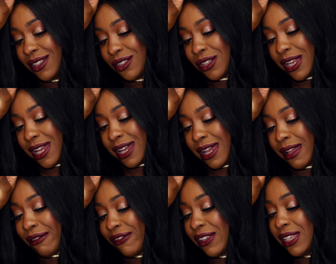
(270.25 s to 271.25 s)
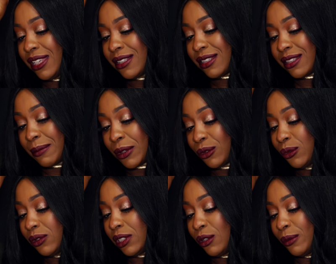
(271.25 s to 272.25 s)
Cioè, fighi, sembrano
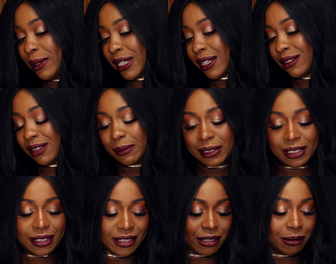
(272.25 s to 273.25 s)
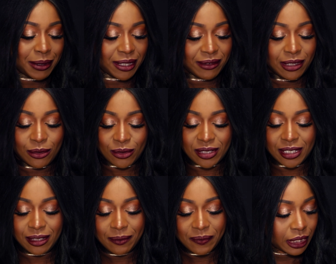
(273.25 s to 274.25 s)
tutti illuminanti, bellissimi,
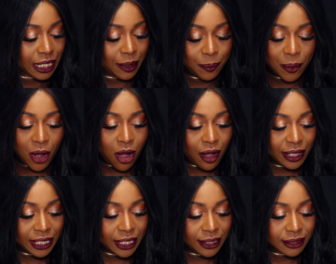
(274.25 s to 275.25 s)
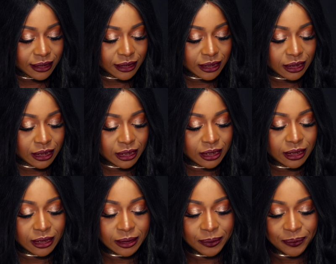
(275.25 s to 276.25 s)
meravigliosi. E poi
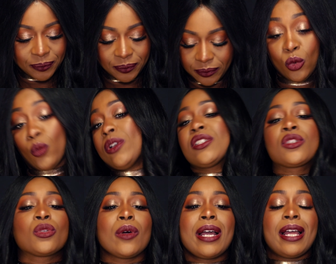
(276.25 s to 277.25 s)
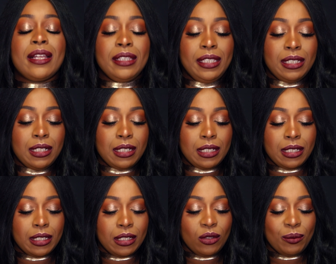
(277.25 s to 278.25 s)
eh, questo è il,
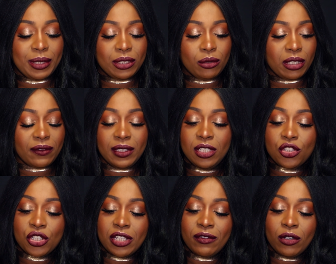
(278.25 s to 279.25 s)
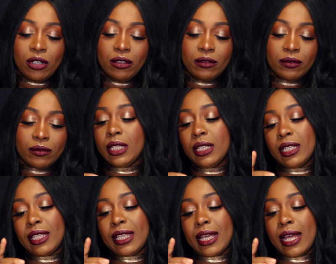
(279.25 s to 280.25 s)
eh, l'ombretto che vi dicevo,
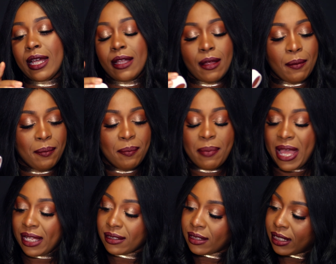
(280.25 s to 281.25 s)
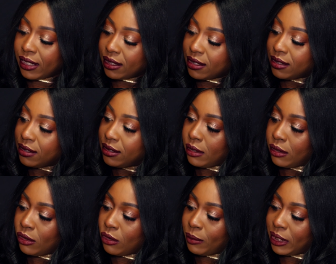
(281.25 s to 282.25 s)
che è Bandit.
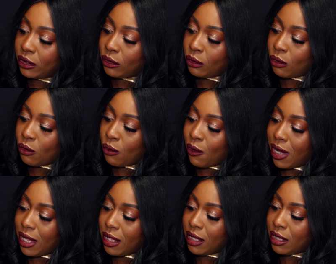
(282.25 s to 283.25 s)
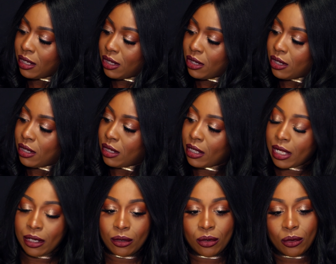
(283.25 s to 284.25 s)
Lo metto qua,
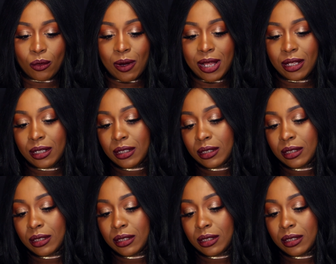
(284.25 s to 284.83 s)
eccolo qua.